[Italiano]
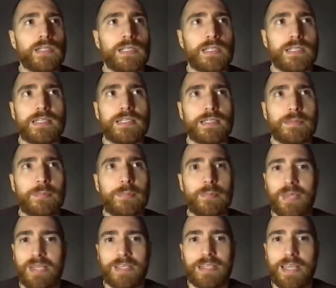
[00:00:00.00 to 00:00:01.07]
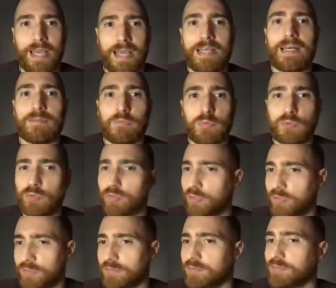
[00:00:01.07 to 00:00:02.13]
eh, perché
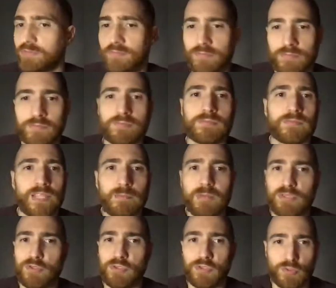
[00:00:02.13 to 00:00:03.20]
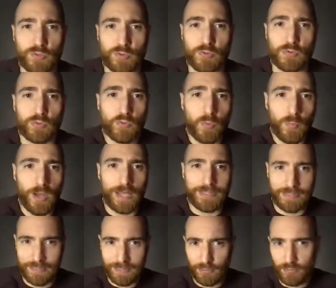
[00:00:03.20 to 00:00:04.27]
appunto mh, mhmm, le persone sono tutte
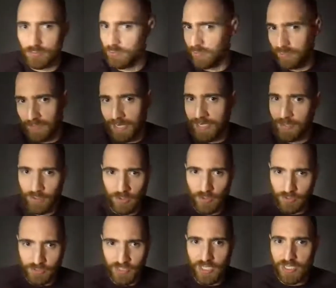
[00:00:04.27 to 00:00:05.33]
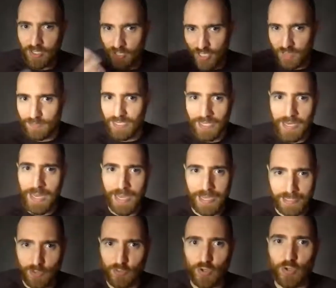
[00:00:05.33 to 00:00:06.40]
occupate, tutti fanno 10.000
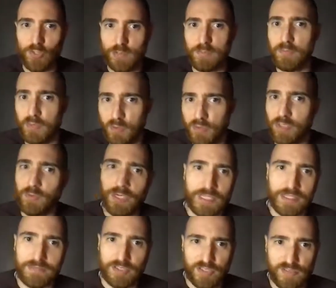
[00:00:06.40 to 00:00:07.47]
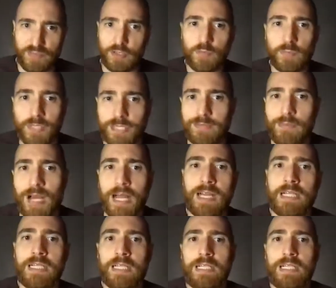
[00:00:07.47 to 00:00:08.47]
riunioni in più di quelle che facevano prima